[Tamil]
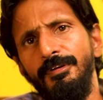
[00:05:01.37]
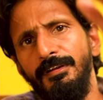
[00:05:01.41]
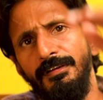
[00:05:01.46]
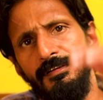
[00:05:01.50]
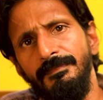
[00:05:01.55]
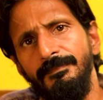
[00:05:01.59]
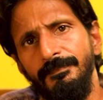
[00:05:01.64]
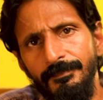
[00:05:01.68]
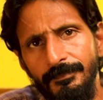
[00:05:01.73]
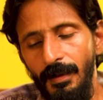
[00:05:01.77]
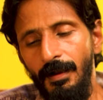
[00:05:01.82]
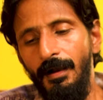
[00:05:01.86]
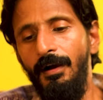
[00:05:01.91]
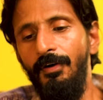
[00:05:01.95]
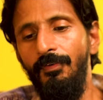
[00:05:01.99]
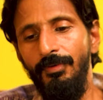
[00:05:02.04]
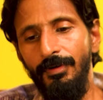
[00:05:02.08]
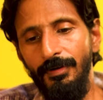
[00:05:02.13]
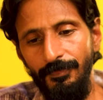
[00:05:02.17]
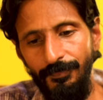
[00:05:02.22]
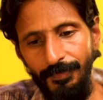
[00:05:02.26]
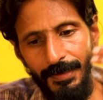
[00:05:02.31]
போகிறாங்க
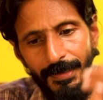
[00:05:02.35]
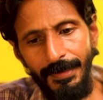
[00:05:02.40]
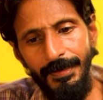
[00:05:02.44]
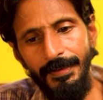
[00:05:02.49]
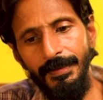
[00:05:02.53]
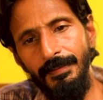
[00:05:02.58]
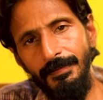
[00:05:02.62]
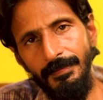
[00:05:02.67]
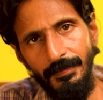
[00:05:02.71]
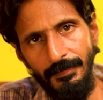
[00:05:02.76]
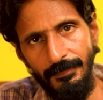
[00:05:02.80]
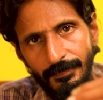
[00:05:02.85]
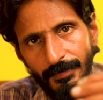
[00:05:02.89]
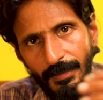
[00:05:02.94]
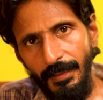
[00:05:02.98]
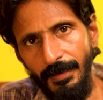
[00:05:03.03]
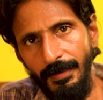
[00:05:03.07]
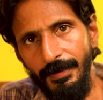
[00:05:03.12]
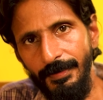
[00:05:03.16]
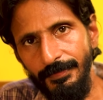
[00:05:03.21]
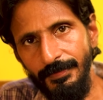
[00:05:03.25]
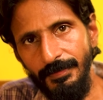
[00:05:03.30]
அவங்க வீட்டுக்கு அந்த
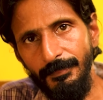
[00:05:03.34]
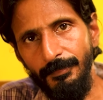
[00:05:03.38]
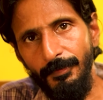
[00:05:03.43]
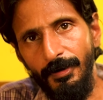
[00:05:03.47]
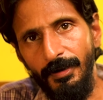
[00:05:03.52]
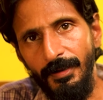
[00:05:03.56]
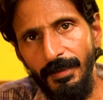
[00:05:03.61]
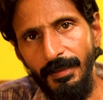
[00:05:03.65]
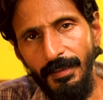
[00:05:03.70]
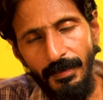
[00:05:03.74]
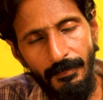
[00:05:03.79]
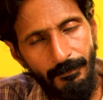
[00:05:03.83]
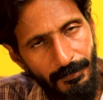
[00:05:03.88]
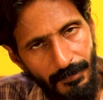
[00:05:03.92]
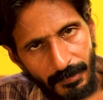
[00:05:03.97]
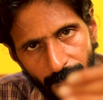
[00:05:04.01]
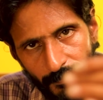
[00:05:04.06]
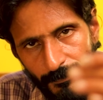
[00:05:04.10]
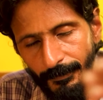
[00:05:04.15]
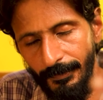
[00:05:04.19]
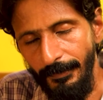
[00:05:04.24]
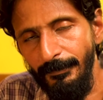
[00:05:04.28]
சேரை எடுத்துகிட்டு போகிறாங்க அதை இப்போ
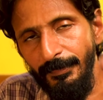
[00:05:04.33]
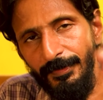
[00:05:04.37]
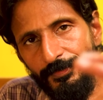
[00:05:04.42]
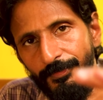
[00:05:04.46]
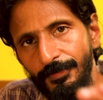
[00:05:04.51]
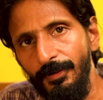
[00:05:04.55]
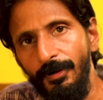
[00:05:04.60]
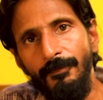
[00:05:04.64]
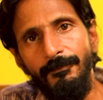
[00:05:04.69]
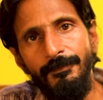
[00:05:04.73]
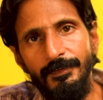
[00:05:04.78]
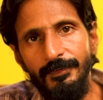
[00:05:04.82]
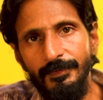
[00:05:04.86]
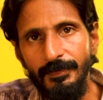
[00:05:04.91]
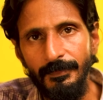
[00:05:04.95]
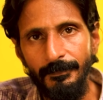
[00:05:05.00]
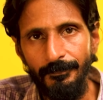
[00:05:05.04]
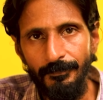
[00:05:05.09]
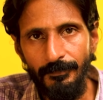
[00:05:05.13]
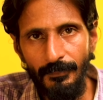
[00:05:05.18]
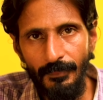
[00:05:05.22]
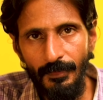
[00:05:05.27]
ப்ரைம் மினிஸ்டரோட
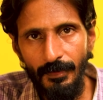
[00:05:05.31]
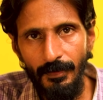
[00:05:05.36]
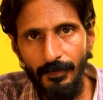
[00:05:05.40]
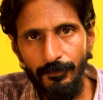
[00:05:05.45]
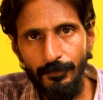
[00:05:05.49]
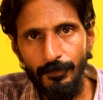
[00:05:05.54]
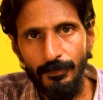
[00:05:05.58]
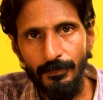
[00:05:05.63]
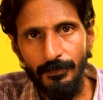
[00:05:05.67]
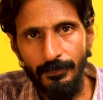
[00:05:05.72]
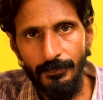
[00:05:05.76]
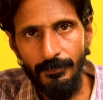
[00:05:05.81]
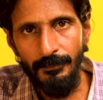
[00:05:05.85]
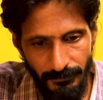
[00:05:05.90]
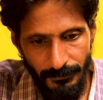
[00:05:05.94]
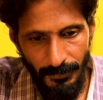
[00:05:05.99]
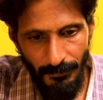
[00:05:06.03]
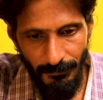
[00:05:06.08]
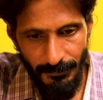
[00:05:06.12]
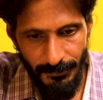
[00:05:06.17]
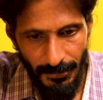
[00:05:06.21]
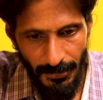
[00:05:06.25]
ஆஃபீஸ்க்கு அஃப்கோர்ஸ்
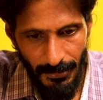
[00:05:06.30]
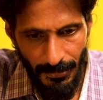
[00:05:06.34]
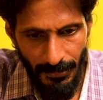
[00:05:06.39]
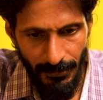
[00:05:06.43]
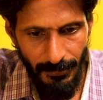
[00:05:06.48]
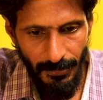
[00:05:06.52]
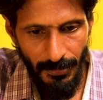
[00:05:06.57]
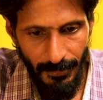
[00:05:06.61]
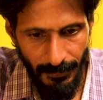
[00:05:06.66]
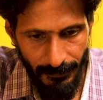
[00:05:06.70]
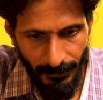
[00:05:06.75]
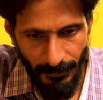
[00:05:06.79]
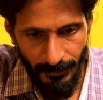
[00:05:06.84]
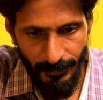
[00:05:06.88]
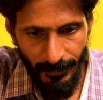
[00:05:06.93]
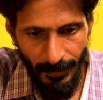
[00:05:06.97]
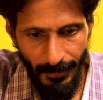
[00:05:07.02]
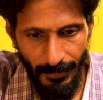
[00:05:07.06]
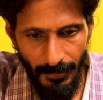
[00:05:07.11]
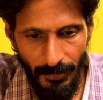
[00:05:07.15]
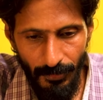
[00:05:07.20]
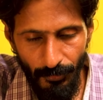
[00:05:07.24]
செல்வி ஜெயலலிதா எந்த
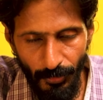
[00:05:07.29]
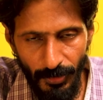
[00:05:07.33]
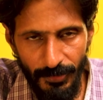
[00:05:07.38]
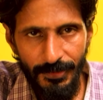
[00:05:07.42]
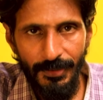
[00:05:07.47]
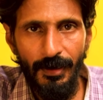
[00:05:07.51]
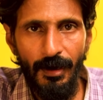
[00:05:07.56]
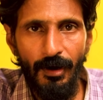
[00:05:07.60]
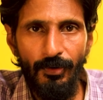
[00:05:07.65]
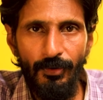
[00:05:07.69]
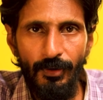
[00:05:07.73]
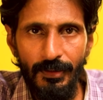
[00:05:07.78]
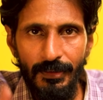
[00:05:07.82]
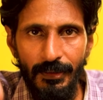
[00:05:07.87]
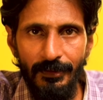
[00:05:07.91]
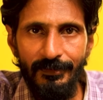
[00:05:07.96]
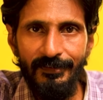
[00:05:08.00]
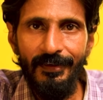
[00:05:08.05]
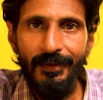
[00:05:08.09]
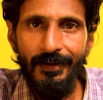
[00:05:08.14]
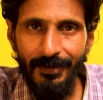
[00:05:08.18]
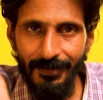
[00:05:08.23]
சேரில் உட்காந்துருக்காங்களோ
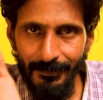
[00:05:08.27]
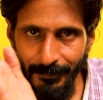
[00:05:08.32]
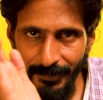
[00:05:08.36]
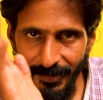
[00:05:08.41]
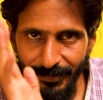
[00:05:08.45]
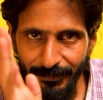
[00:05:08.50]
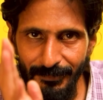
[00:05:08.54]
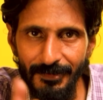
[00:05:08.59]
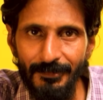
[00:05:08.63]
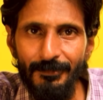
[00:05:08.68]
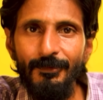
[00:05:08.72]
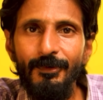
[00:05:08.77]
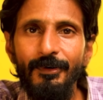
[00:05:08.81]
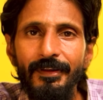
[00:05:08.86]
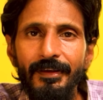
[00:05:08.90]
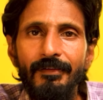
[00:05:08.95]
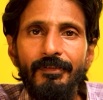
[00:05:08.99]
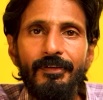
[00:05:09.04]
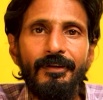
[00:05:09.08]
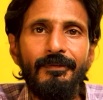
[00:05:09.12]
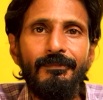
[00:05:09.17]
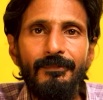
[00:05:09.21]
அதே சேரில் பிரதமர்
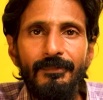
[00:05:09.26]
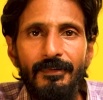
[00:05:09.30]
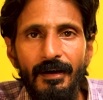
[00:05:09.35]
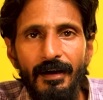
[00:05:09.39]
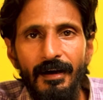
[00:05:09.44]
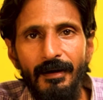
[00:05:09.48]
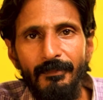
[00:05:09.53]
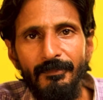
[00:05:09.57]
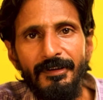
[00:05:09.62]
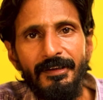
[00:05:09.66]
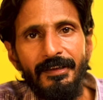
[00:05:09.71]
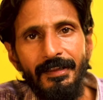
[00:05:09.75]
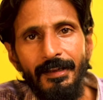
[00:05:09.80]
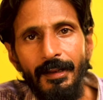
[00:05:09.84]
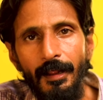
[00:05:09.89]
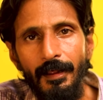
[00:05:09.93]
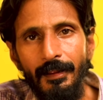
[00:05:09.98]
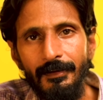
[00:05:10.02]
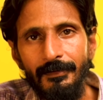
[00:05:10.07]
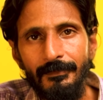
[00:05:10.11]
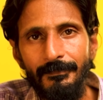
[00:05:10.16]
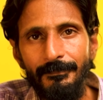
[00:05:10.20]
மோடி அவர்களும்
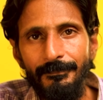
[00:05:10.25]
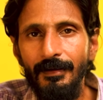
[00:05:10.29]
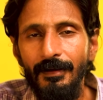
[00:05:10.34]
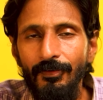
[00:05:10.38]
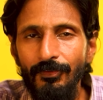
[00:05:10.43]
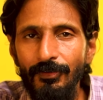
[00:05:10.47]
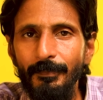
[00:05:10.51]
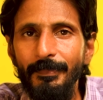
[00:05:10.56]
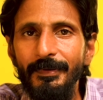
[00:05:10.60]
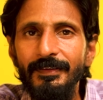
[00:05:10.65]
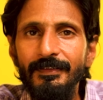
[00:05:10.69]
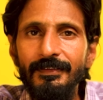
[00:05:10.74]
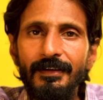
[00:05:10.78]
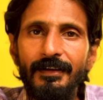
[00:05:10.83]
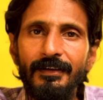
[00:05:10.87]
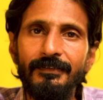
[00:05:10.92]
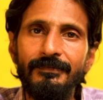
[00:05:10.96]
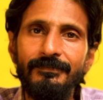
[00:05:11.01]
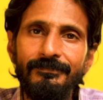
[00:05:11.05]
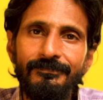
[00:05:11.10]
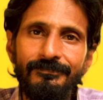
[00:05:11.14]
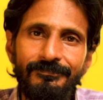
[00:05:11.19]
அமர்கிறார் அவங்க
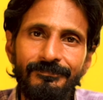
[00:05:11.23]
பேசுகிறாங்க